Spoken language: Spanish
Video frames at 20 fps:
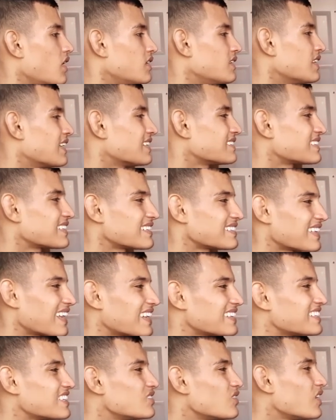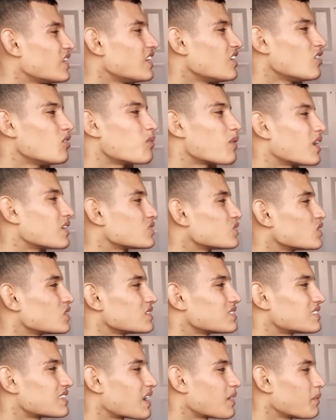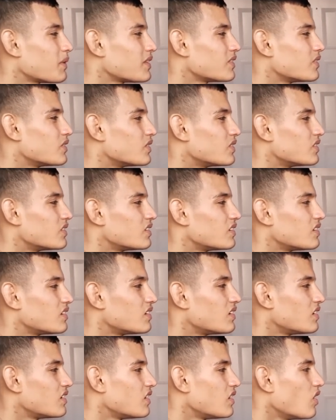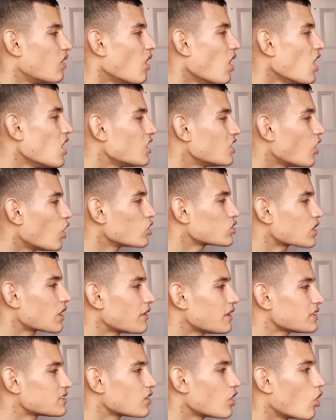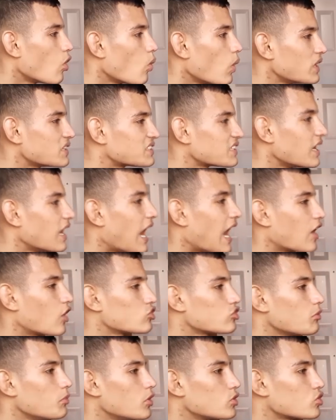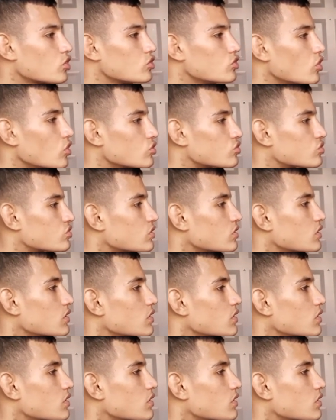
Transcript: El desgaste que están haciendo ahí en los brazos es tremendo. ¡Oh! ¡Otra vez! Pues, anóteme otros dos.